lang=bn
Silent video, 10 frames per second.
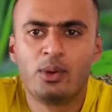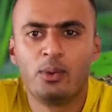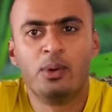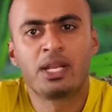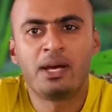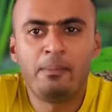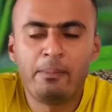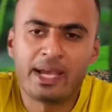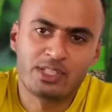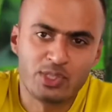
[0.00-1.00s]
ওয়েলকাম
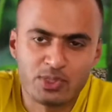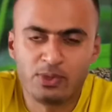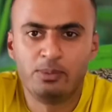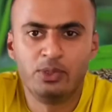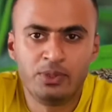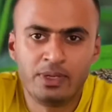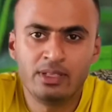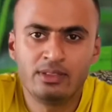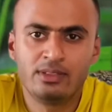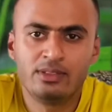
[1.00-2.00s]
ব্যাক টু স্কুল বন্ধুরা
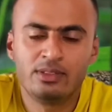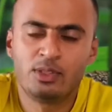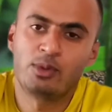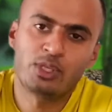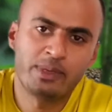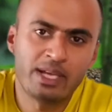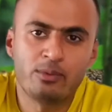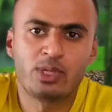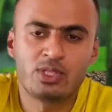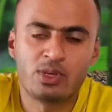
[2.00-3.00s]
তোমরা সবাই কেমন
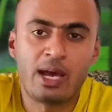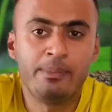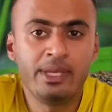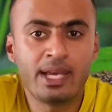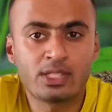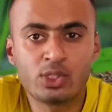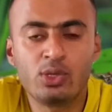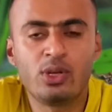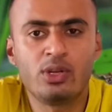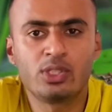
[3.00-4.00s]
আছো আমি একশো
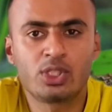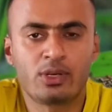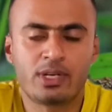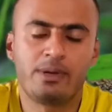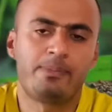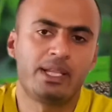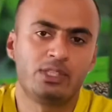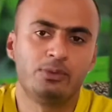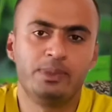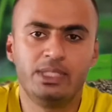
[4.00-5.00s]
নয় নং সরকারি
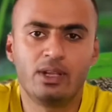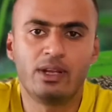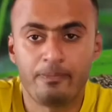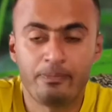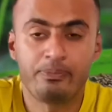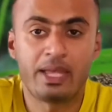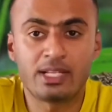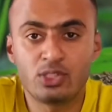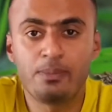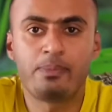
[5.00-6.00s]
প্রাথমিক বিদ্যালয়
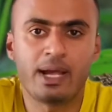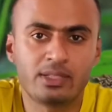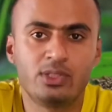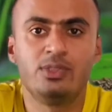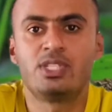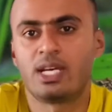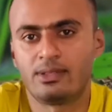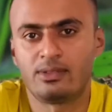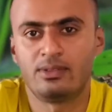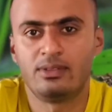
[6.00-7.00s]
একজন প্রাক্তন
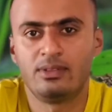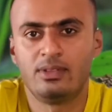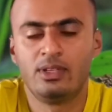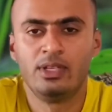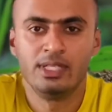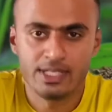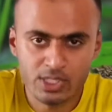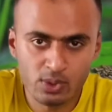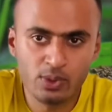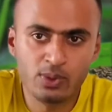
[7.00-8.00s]
ছাত্র
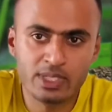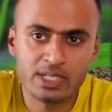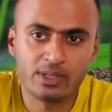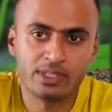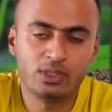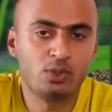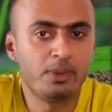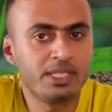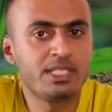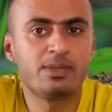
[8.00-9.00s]
স্কুল খুলে যাওয়াতে
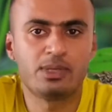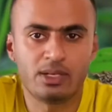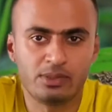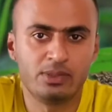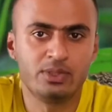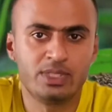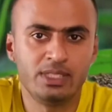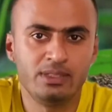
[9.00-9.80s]
তোমাদের যেমন আনন্দ হচ্ছে